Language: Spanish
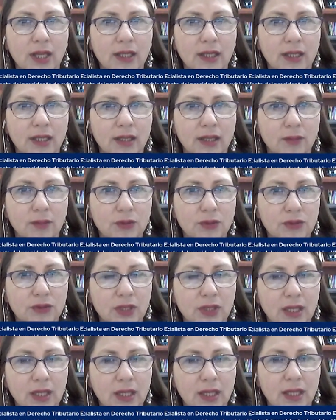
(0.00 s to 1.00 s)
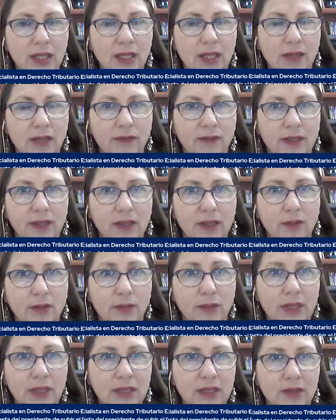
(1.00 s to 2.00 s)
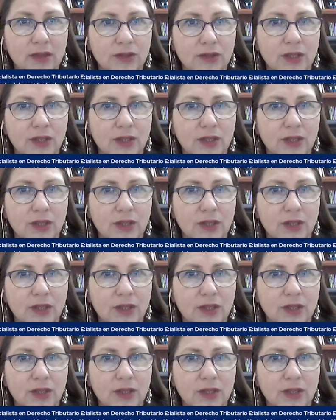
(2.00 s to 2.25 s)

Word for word: diremos que efectivamente, o sea,